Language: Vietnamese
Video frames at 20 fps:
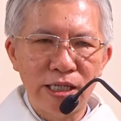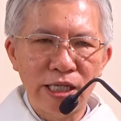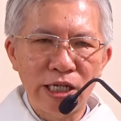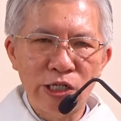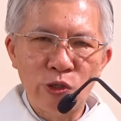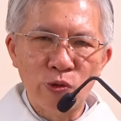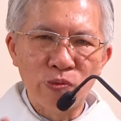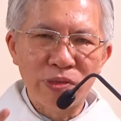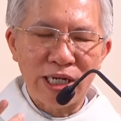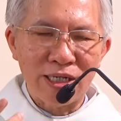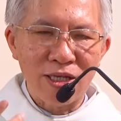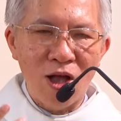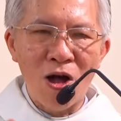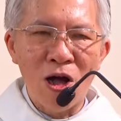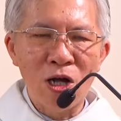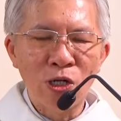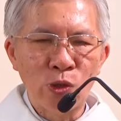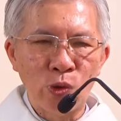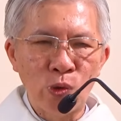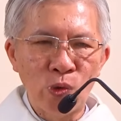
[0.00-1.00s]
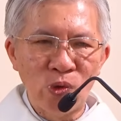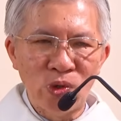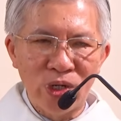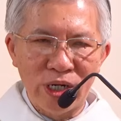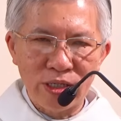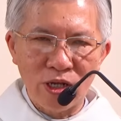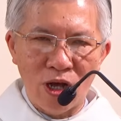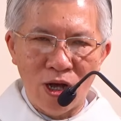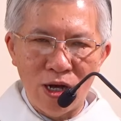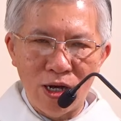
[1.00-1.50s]
nếu chúng ta đón
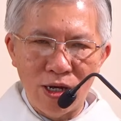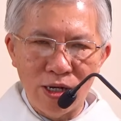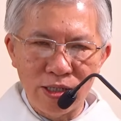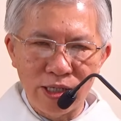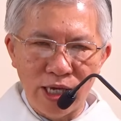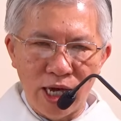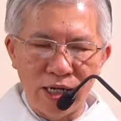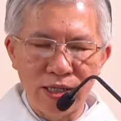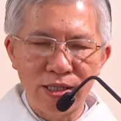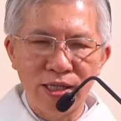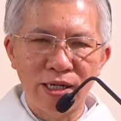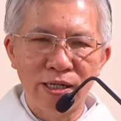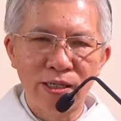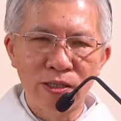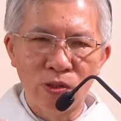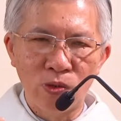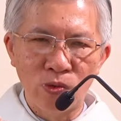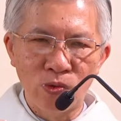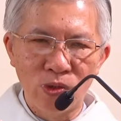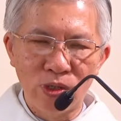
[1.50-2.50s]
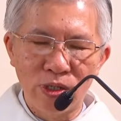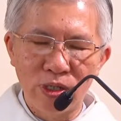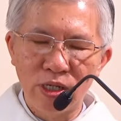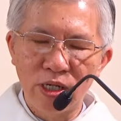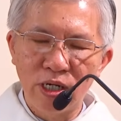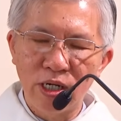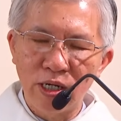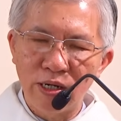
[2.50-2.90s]
chúa đón nhận lời chúa